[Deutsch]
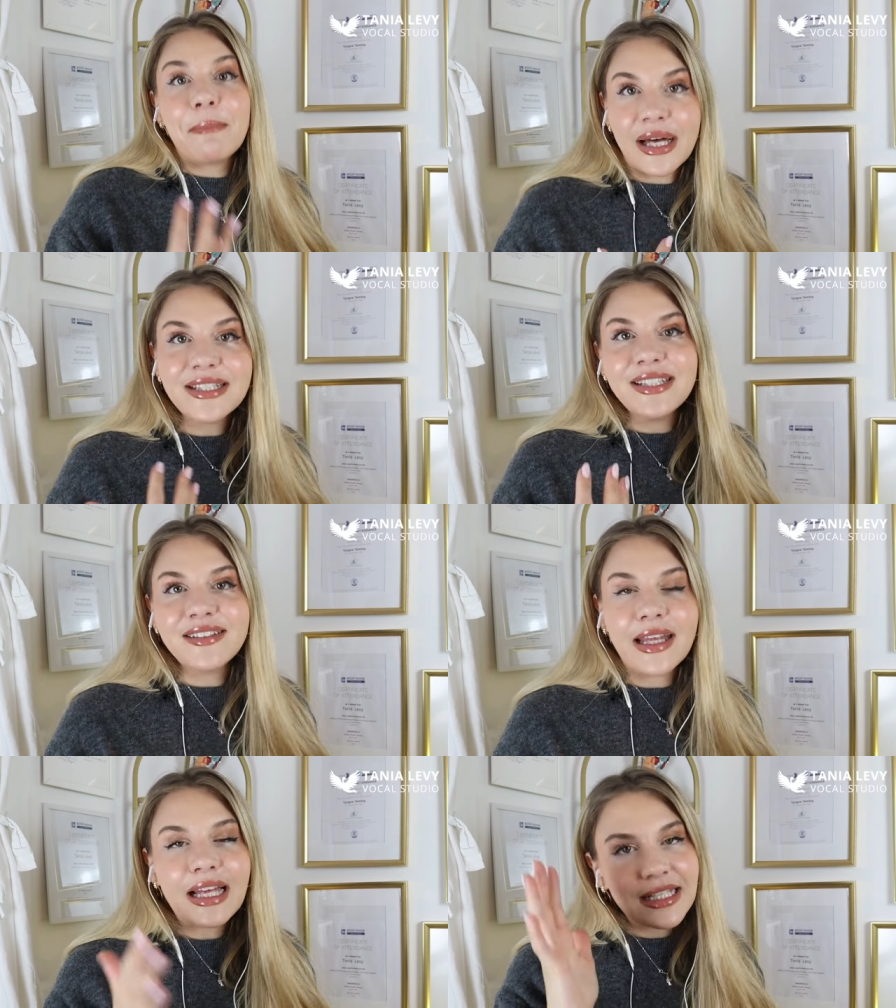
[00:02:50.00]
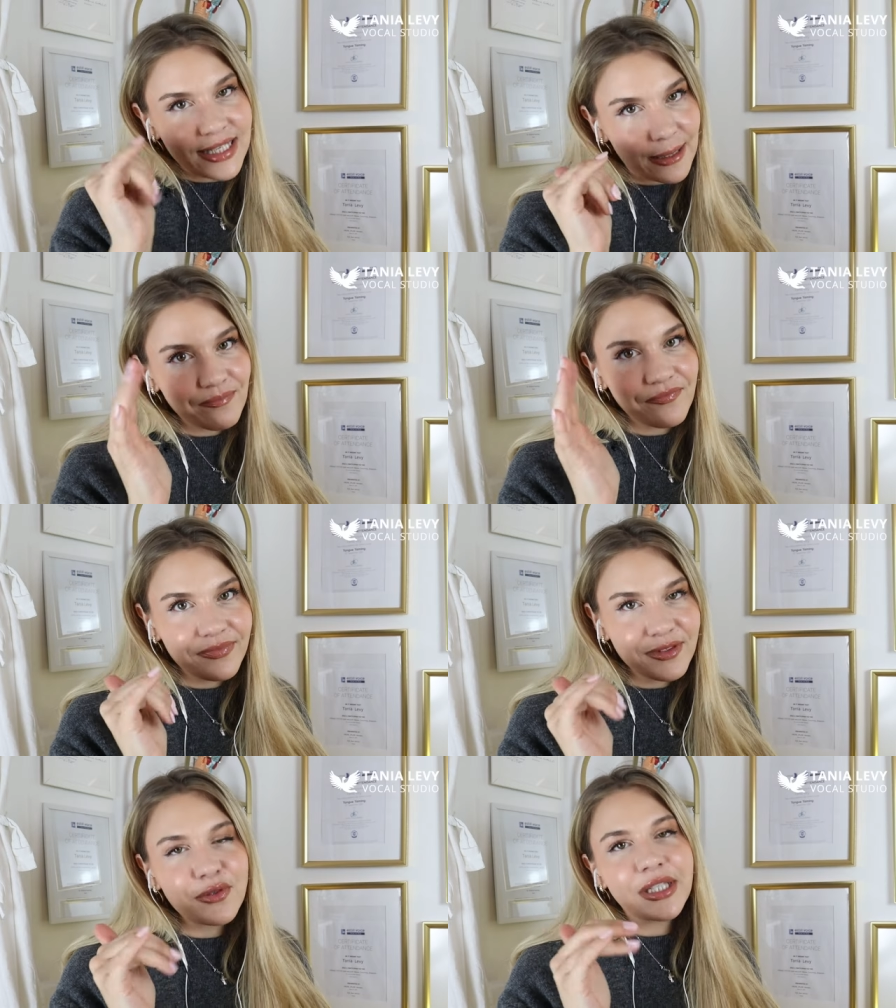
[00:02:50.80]
Manche Sänger
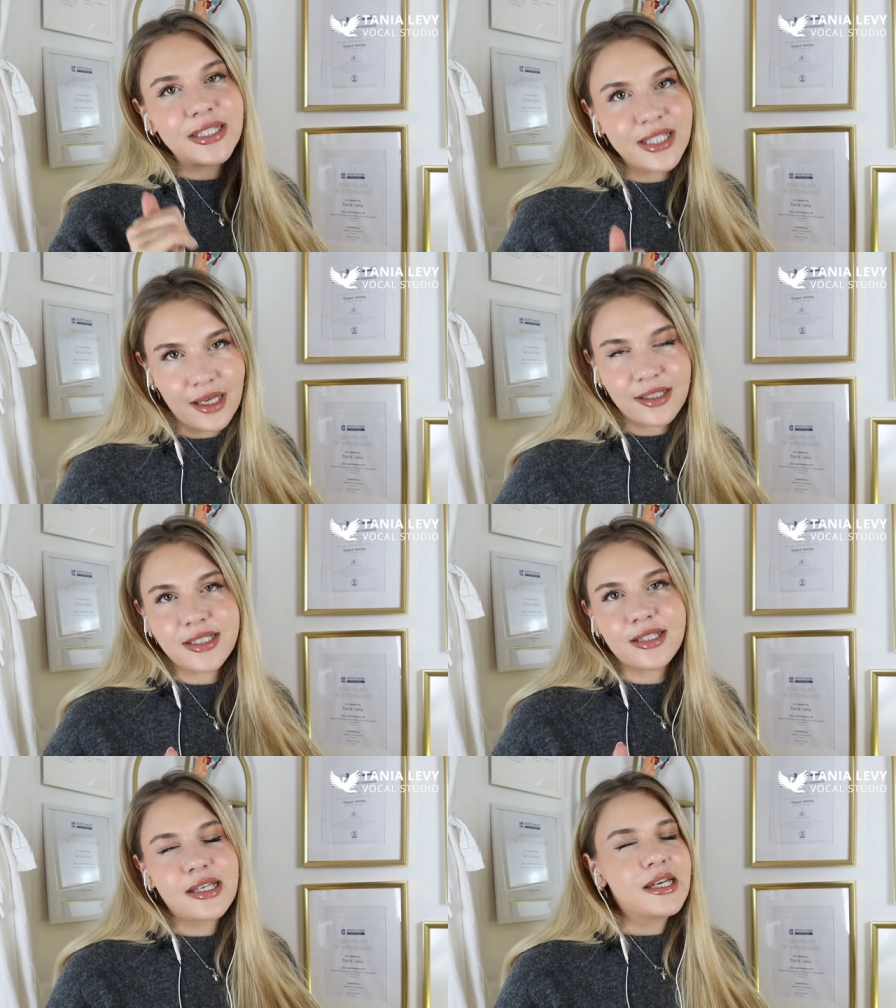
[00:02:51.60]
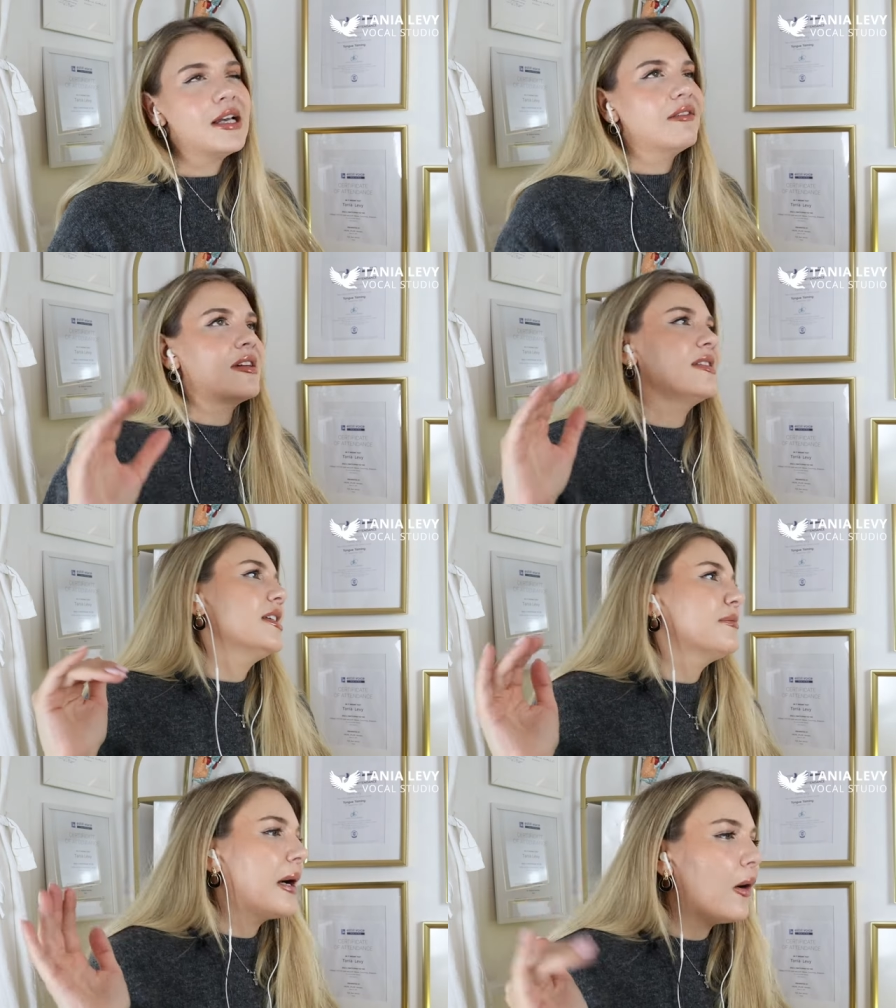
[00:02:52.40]
tappen für den Takt, weil sie
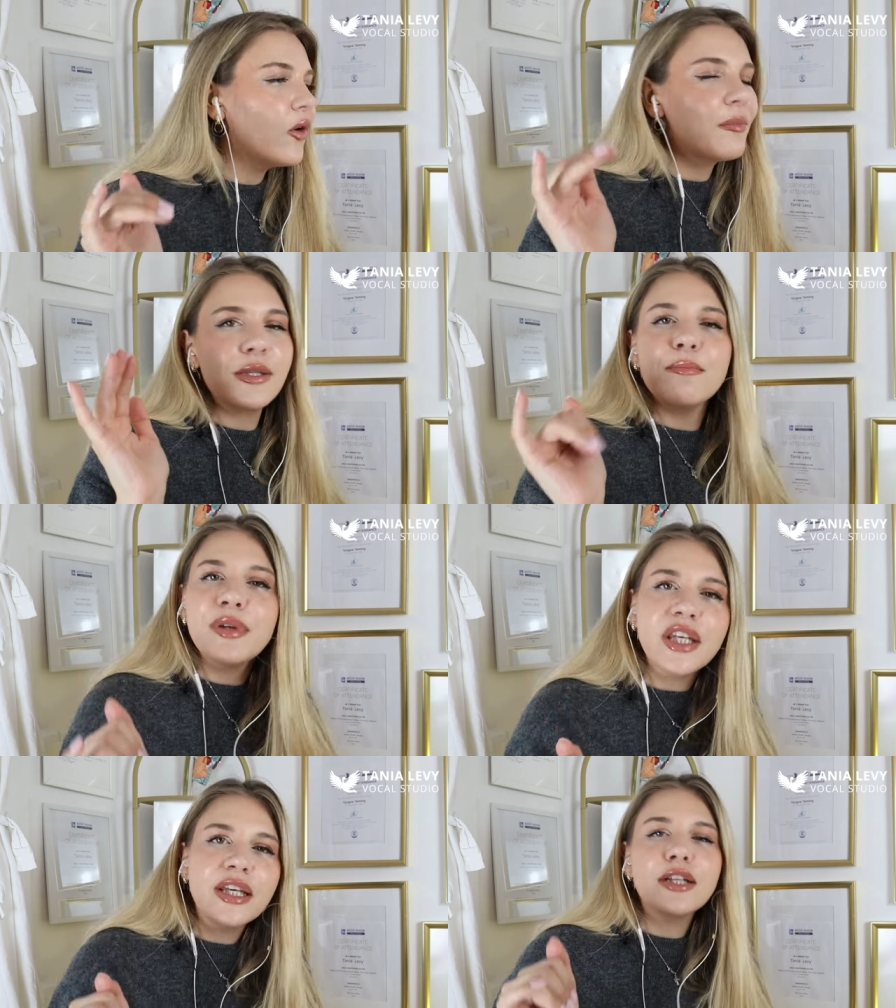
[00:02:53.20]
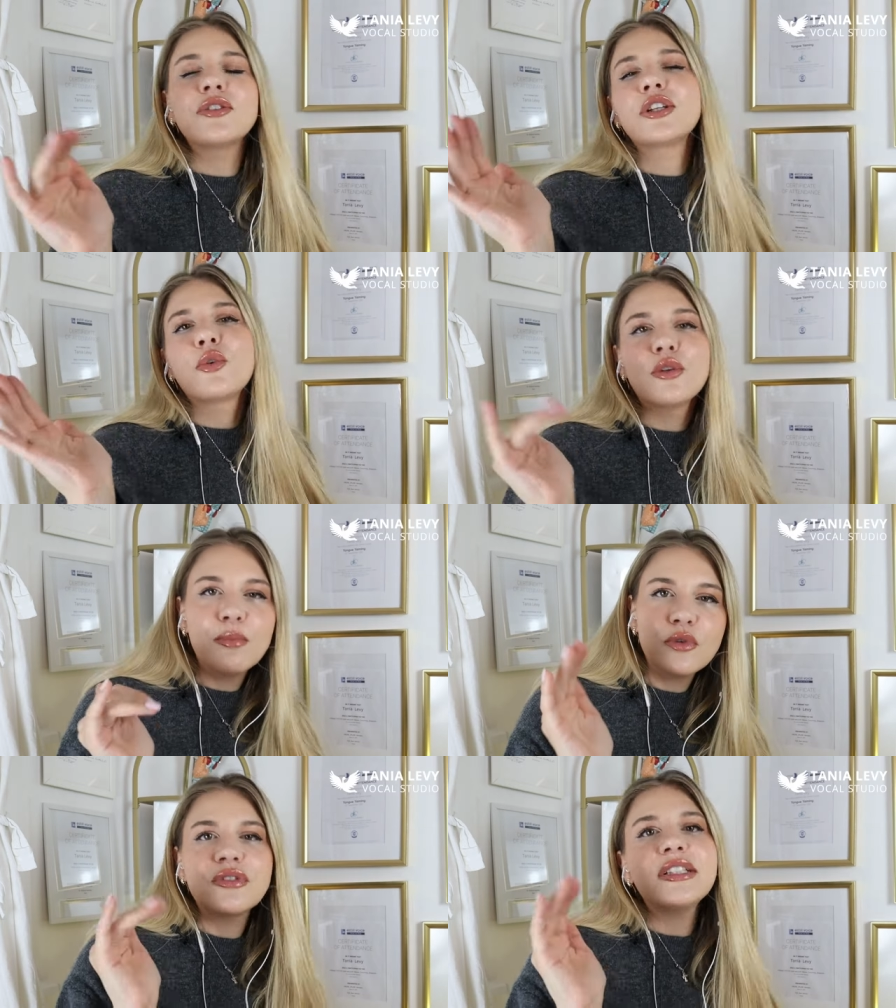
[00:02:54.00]
das brauchen mit dem Beat und dem
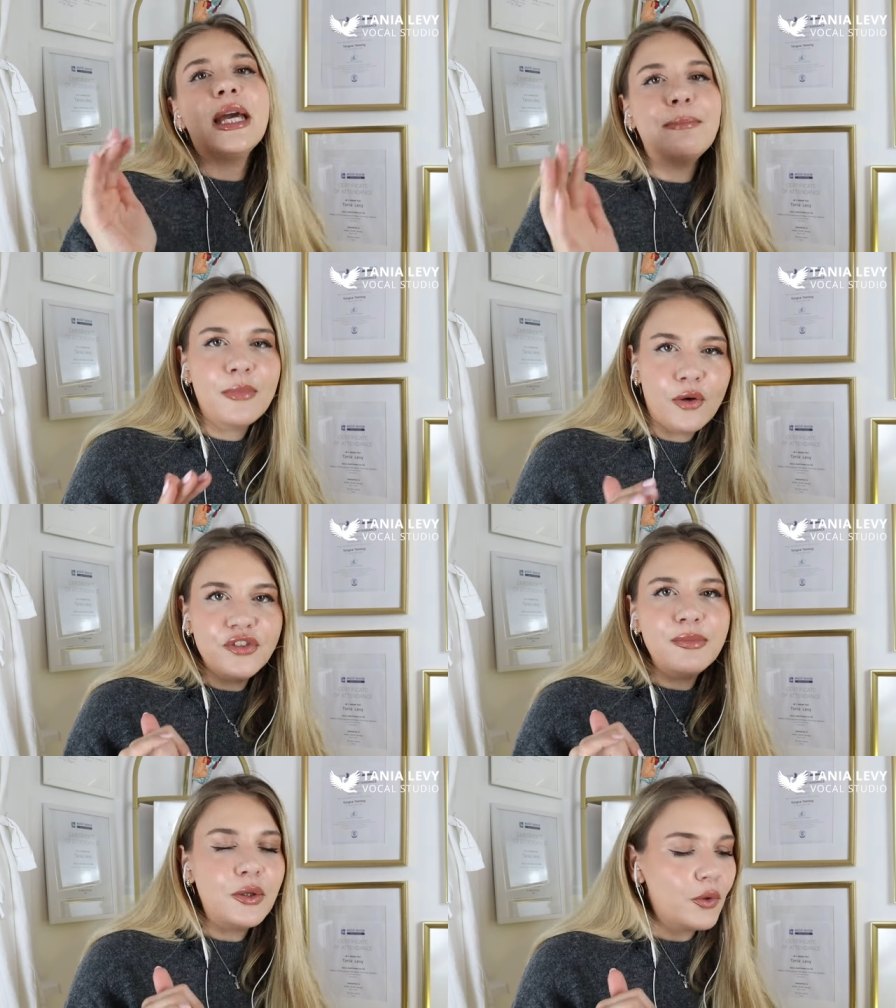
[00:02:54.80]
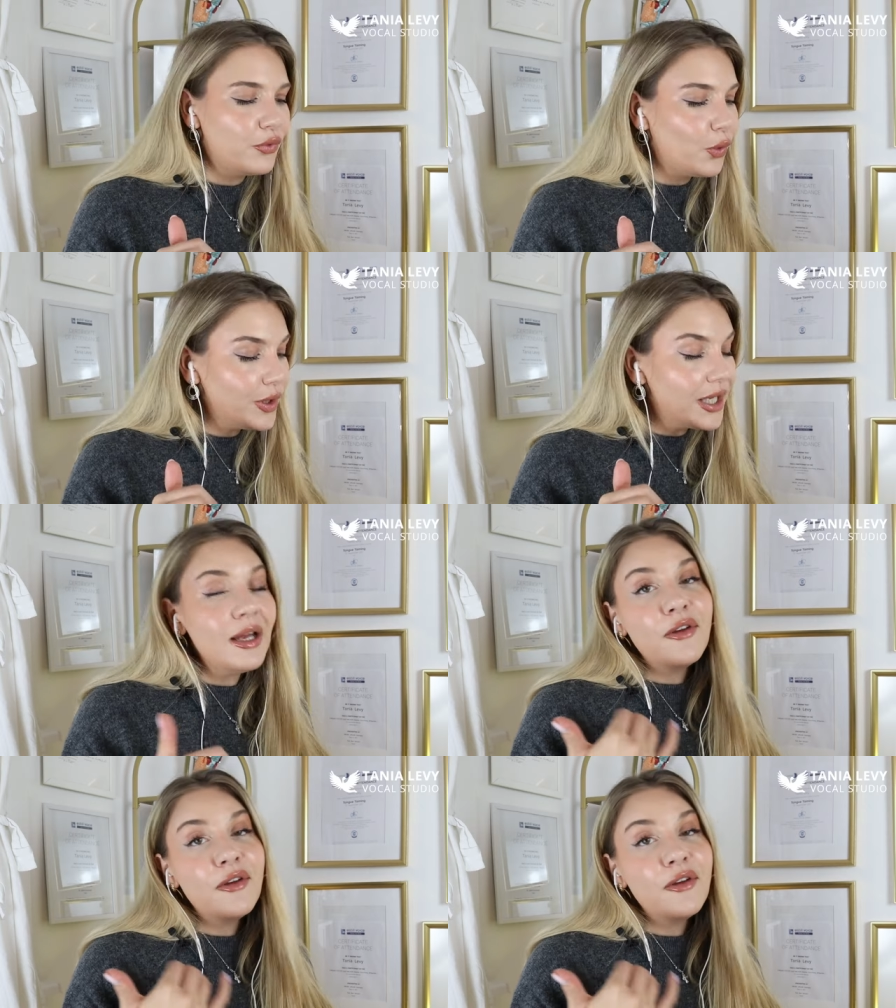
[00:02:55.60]
Rhythmus und die tappen aufs Mikrofon.